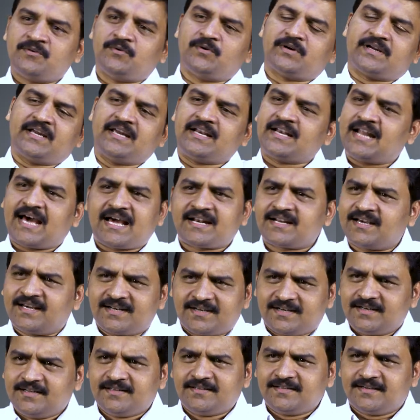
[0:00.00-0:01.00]
ఓకే
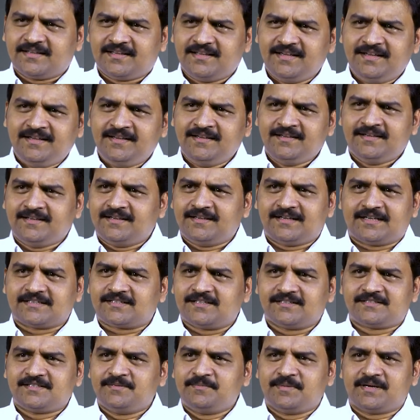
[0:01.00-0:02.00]
నాన్నగారికి లేదు కదా
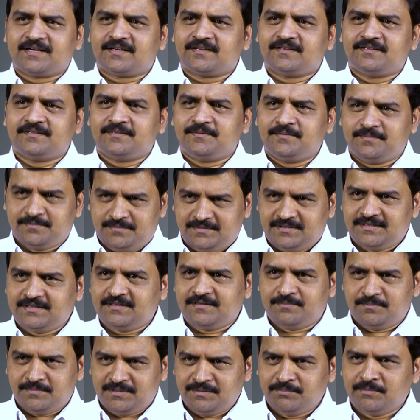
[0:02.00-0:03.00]
అసలు సినిమాకి
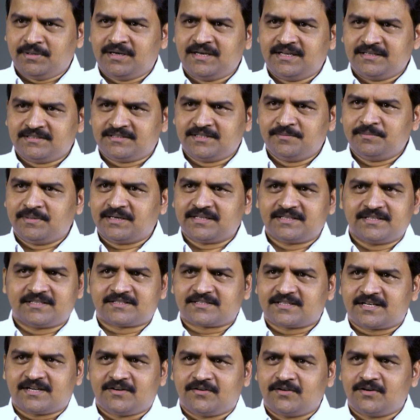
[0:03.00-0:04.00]
మిమ్మల్ని సినిమాకి
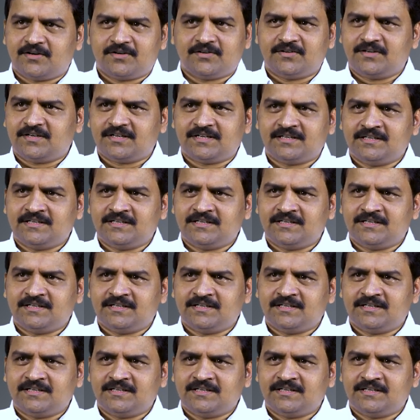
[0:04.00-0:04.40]
తీసుకురావాలన్నా